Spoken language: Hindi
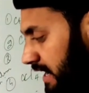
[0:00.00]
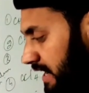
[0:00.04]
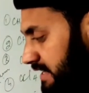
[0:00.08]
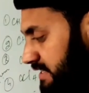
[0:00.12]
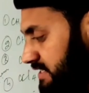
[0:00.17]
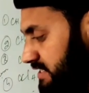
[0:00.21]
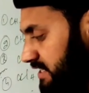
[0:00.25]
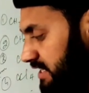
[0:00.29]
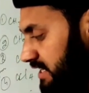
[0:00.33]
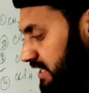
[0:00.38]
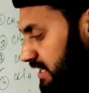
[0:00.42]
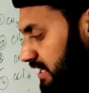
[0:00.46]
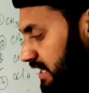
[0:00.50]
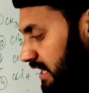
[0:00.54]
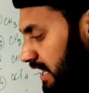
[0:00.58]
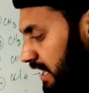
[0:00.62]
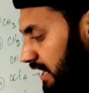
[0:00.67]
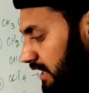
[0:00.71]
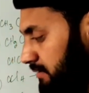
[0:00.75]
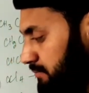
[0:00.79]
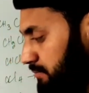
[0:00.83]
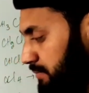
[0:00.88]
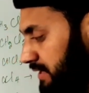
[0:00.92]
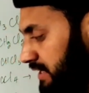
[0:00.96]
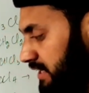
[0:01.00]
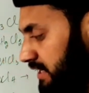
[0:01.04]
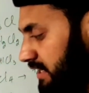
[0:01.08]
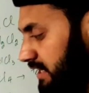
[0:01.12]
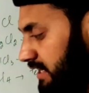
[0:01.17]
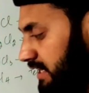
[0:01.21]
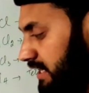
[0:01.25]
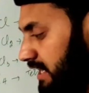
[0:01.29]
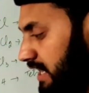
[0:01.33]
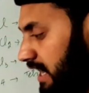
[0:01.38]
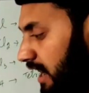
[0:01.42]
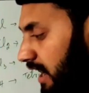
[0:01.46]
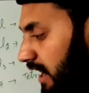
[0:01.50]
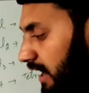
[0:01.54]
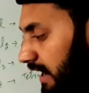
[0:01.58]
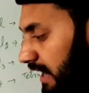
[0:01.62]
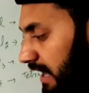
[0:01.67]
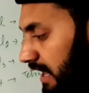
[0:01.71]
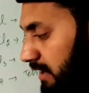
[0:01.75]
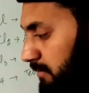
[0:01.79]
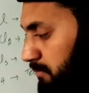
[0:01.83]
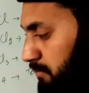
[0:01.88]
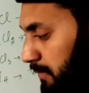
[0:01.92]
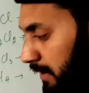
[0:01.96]
एच ई एल पी ई आर
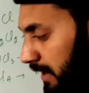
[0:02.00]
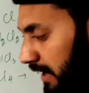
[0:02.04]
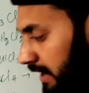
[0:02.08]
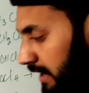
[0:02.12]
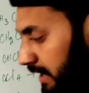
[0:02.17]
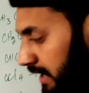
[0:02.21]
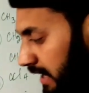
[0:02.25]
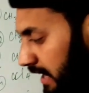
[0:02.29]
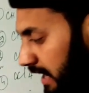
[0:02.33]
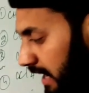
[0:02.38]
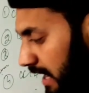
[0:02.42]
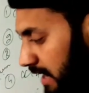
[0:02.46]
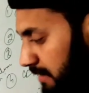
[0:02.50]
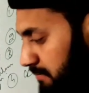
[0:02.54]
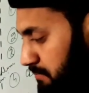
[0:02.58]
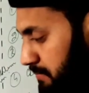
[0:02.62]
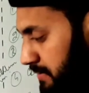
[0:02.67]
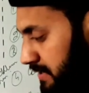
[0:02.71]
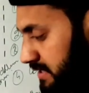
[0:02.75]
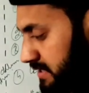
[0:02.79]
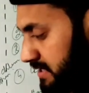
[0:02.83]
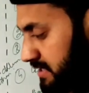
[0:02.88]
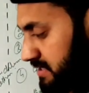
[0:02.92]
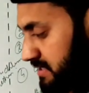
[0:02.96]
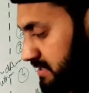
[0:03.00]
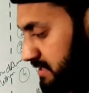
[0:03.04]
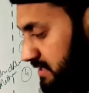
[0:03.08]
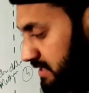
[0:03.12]
हेल्पर हेल्पर